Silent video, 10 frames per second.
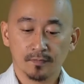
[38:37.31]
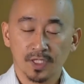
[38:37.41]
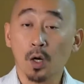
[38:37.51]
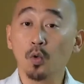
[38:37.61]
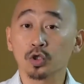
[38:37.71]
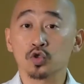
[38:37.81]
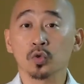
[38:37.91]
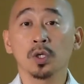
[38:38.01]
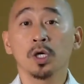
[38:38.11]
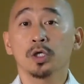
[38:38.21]
当我
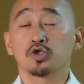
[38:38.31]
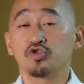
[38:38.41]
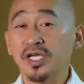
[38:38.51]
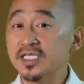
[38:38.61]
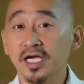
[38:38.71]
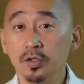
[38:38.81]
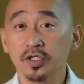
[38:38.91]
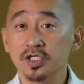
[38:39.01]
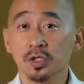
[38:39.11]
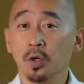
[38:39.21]
说宣教
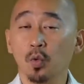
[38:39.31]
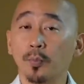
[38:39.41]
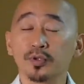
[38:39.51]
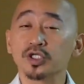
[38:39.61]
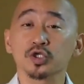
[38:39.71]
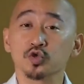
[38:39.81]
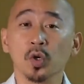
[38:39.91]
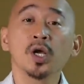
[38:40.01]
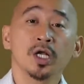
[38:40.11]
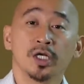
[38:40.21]
的时候，我不是
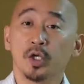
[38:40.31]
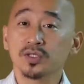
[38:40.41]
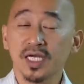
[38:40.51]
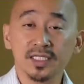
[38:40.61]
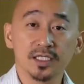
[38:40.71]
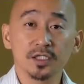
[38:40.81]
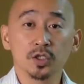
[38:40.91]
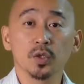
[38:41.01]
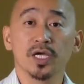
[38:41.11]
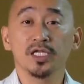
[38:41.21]
说留在德
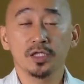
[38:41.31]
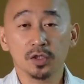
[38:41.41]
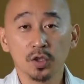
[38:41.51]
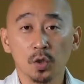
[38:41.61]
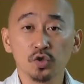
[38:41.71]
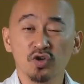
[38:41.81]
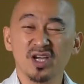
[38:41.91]
州跟你的同学、